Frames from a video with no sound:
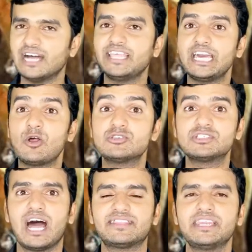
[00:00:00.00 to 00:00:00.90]
అదే రోజు
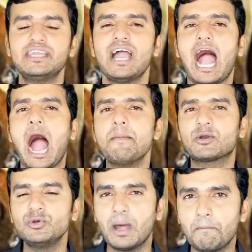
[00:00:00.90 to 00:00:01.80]
రాత్రి
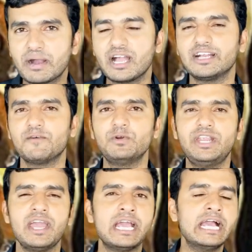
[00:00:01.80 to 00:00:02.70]
ఆమెకు నమ్మకంగా
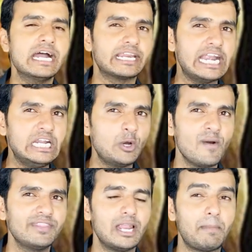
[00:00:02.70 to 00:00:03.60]
ఉండే రెండు
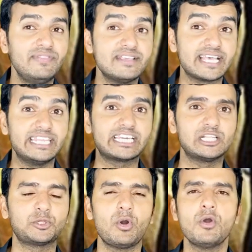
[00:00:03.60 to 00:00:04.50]
వందల మంది
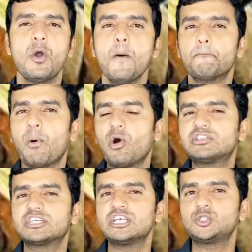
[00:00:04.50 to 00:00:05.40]
సైనికులతో
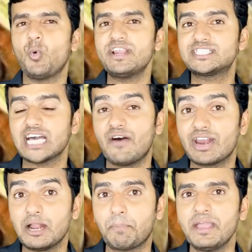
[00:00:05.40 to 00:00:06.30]
పోర్చుగీసు వారి
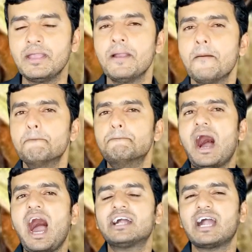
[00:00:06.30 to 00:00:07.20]
స్థావరాలపై
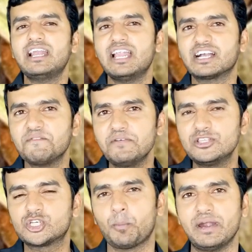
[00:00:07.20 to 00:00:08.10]
మహాకాలిలాగా
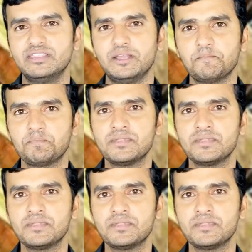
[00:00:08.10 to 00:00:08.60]
విరుచుకుపడింది